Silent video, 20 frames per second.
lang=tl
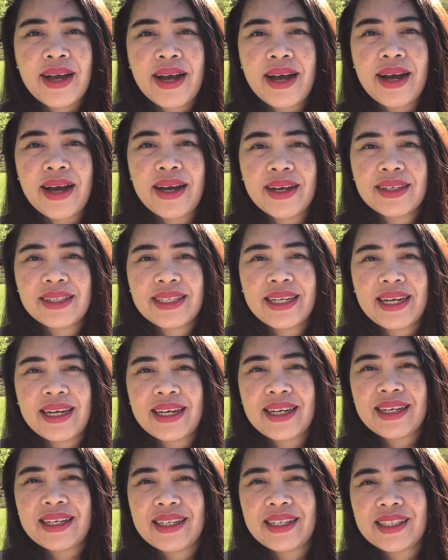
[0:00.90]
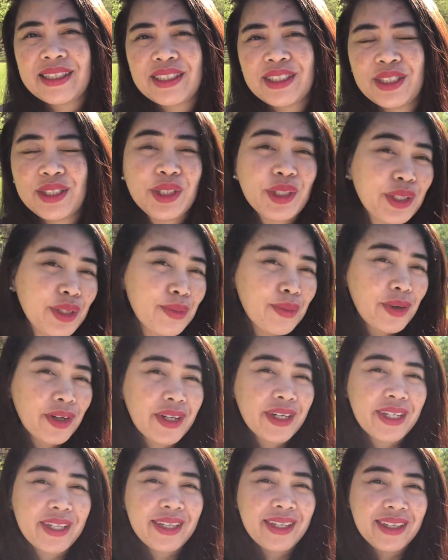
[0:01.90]
Hi guys! Good
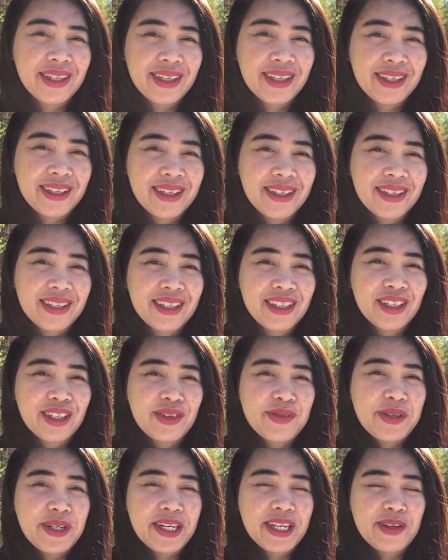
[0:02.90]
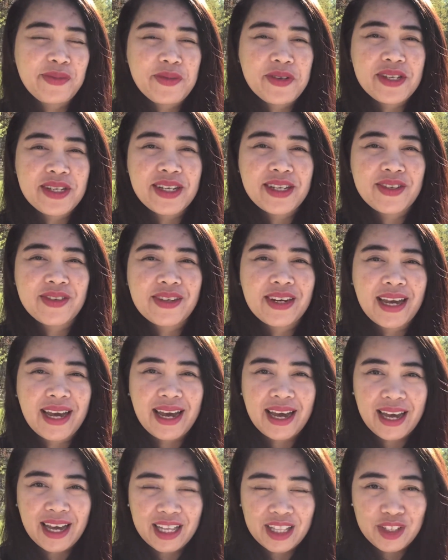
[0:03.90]
morning! Good morning po sa inyong
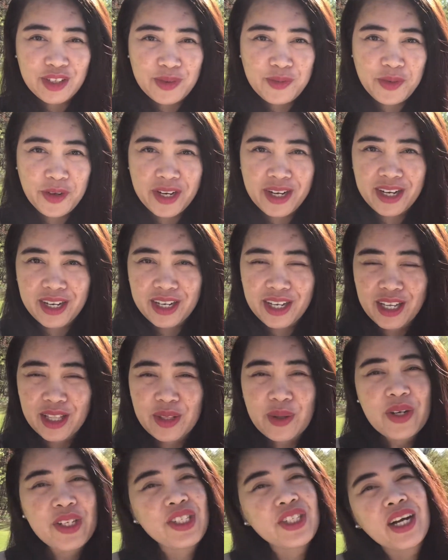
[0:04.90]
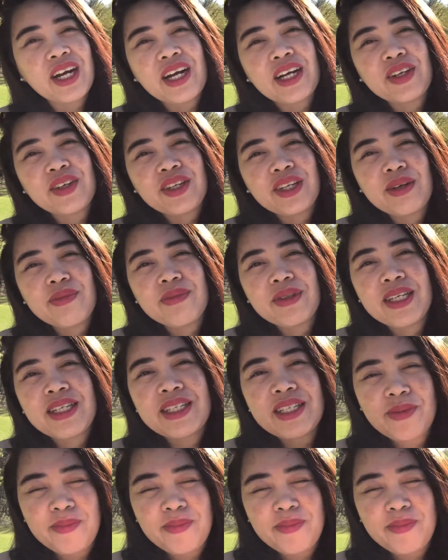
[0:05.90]
lahat. Good morning dito at saka good evening sa